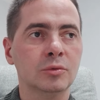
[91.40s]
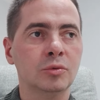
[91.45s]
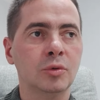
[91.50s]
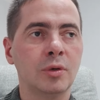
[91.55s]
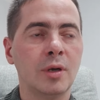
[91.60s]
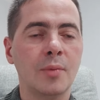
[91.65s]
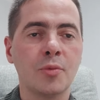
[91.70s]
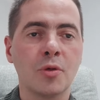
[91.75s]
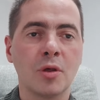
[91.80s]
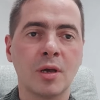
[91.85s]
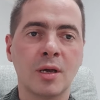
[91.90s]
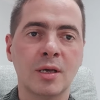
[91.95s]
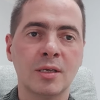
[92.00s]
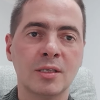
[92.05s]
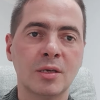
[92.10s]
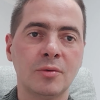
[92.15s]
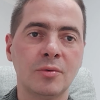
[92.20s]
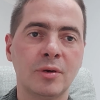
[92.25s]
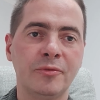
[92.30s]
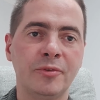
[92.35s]
która
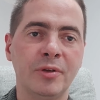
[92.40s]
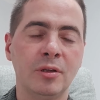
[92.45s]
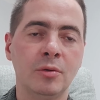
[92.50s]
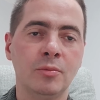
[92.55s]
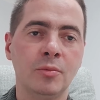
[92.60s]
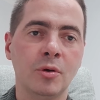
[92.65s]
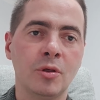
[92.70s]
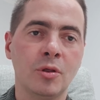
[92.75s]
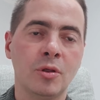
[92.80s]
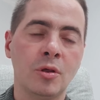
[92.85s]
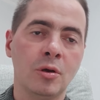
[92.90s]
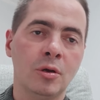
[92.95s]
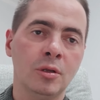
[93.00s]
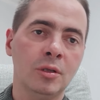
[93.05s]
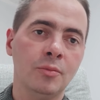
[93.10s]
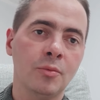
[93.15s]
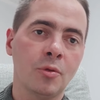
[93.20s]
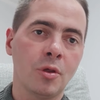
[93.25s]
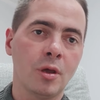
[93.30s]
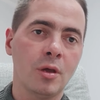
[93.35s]
przekazała wiadomości o
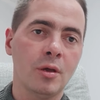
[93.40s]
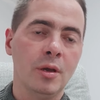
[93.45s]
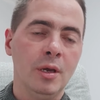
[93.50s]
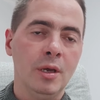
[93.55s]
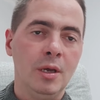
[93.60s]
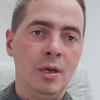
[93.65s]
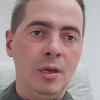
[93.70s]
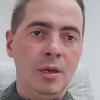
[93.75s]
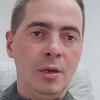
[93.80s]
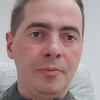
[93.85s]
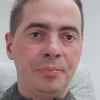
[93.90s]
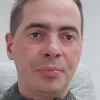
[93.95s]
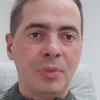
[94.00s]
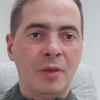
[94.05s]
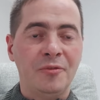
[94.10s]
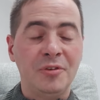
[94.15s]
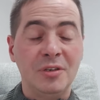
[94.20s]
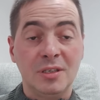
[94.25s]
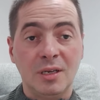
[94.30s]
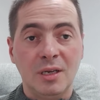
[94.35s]
tym, że
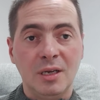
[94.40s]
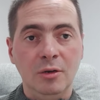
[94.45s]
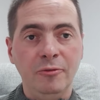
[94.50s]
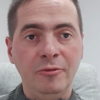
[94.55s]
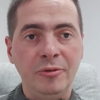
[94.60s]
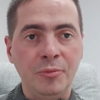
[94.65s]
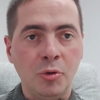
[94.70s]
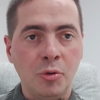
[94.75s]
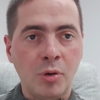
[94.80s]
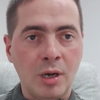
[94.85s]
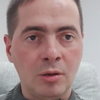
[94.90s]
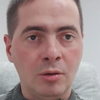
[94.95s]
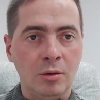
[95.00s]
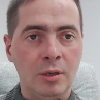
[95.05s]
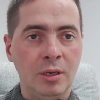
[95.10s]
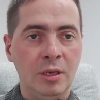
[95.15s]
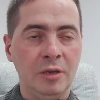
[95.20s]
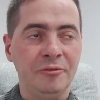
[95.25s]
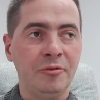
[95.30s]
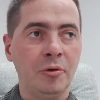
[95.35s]
w Izraelu wybuchła
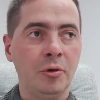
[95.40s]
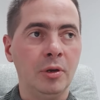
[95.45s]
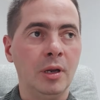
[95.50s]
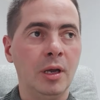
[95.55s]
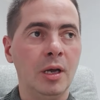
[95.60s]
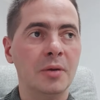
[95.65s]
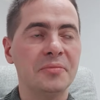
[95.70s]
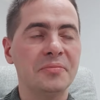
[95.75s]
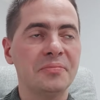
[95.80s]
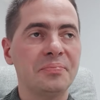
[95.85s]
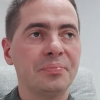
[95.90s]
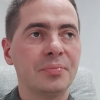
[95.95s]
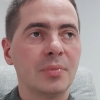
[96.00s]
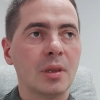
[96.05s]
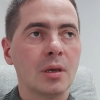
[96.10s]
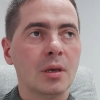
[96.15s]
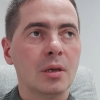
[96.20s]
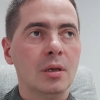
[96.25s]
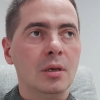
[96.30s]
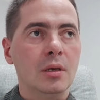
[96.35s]
kolejna wojna.
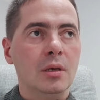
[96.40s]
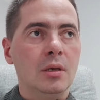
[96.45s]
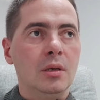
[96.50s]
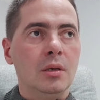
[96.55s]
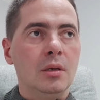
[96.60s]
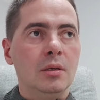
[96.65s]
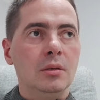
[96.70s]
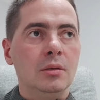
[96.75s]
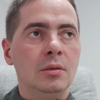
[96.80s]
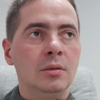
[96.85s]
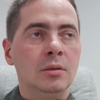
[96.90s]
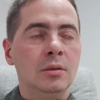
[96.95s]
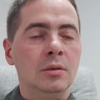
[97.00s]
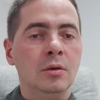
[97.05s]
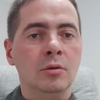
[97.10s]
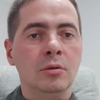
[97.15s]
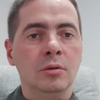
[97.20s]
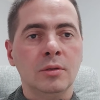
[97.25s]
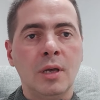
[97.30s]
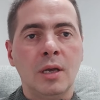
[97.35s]
E,
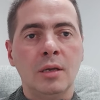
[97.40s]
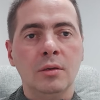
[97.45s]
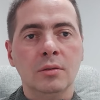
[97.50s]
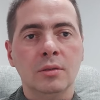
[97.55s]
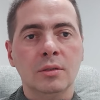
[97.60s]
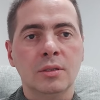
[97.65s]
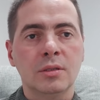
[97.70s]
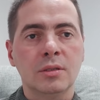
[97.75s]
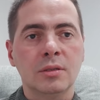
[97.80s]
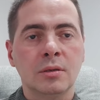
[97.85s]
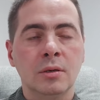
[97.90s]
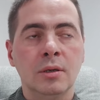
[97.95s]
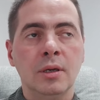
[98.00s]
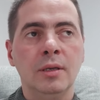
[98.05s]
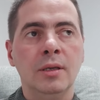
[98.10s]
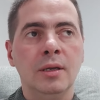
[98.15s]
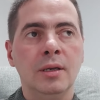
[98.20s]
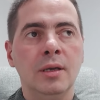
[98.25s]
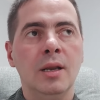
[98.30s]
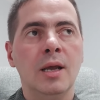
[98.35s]
oglądając
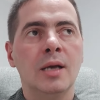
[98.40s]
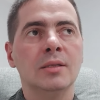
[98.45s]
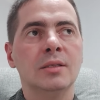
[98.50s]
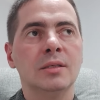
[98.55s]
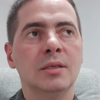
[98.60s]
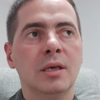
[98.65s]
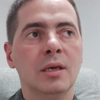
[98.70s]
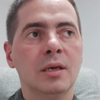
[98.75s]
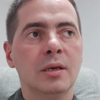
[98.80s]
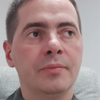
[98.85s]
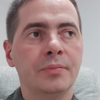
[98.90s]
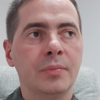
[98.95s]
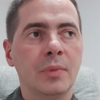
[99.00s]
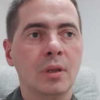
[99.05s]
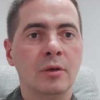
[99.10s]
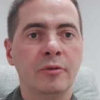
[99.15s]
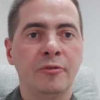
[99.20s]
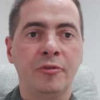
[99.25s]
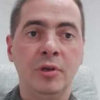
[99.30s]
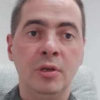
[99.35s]
kolejne relacje,
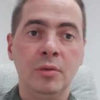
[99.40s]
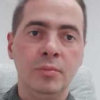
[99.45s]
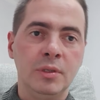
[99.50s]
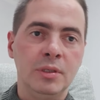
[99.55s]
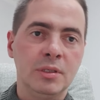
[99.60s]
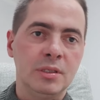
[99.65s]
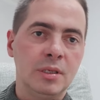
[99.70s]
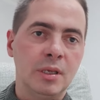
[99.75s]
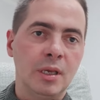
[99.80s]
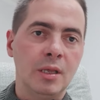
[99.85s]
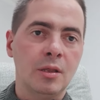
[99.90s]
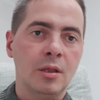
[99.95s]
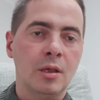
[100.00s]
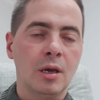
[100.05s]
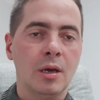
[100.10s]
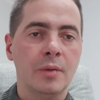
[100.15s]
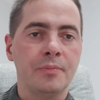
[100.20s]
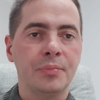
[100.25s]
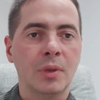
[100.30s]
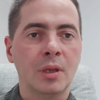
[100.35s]
filmy,
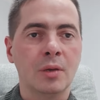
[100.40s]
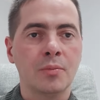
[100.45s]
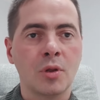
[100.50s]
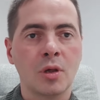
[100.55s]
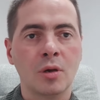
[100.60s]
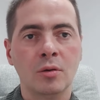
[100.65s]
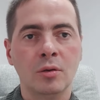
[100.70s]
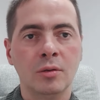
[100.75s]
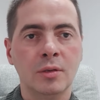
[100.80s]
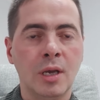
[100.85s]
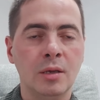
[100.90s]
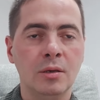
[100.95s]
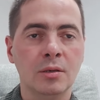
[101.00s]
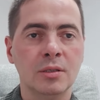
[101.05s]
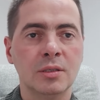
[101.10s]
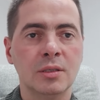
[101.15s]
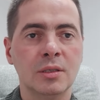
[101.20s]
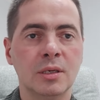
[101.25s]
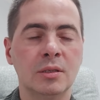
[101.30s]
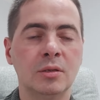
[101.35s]
zdjęcia,
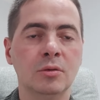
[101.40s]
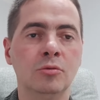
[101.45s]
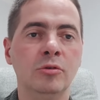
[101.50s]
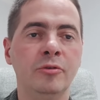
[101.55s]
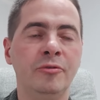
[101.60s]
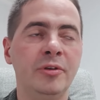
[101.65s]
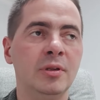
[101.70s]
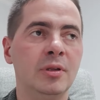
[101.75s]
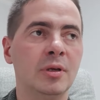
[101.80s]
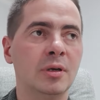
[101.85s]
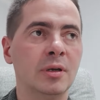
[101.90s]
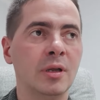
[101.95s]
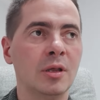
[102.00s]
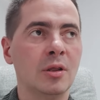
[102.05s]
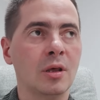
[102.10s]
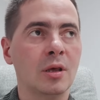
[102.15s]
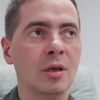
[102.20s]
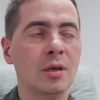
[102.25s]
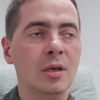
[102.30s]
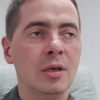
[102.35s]
przeglądając artykuły w
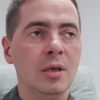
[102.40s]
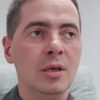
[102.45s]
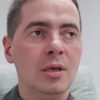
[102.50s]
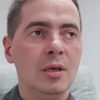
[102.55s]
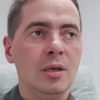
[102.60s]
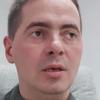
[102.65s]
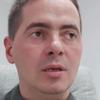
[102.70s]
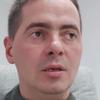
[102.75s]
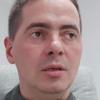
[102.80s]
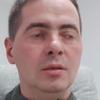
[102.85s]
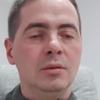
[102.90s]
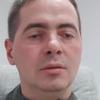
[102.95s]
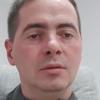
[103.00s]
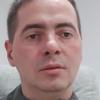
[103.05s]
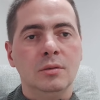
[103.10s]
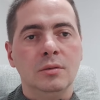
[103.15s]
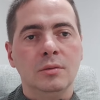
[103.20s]
internecie, e,